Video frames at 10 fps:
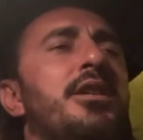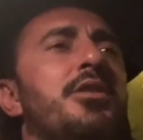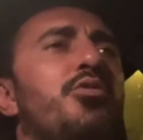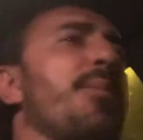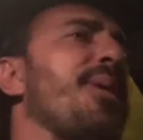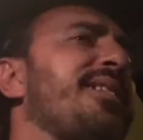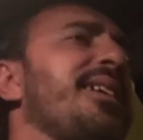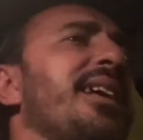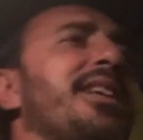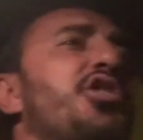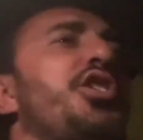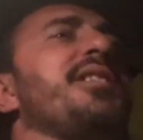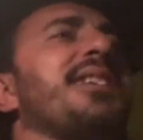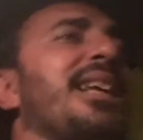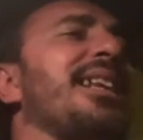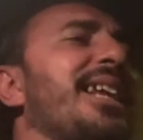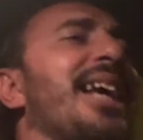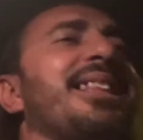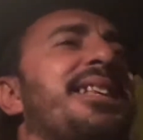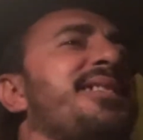Una partita decisa dal
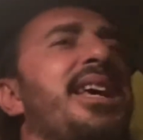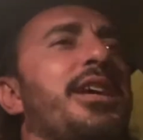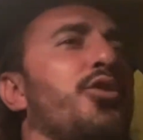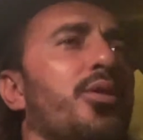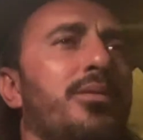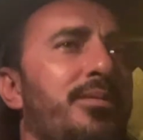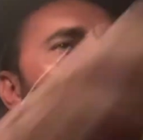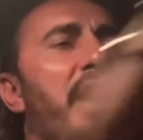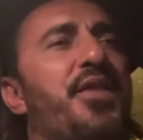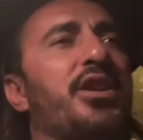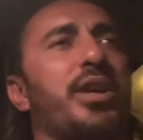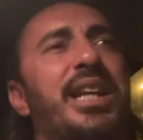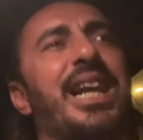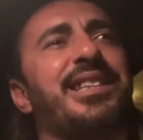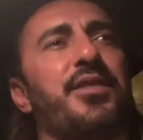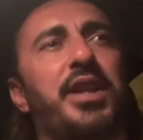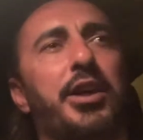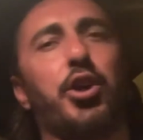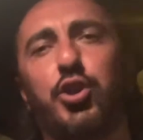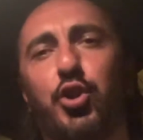grande Zeco, che ha fatto che ragazzi vi
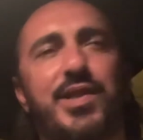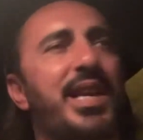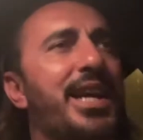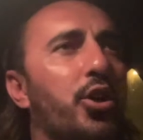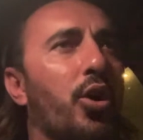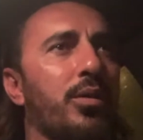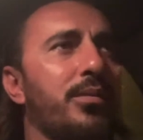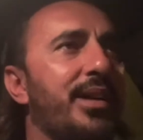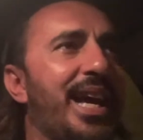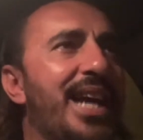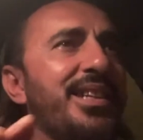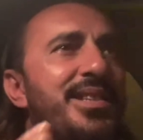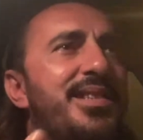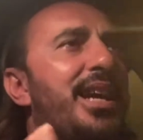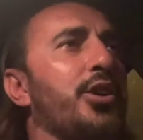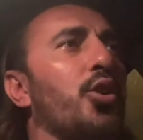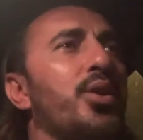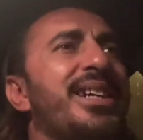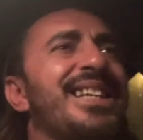ricordo Zeco, Edin Zeco,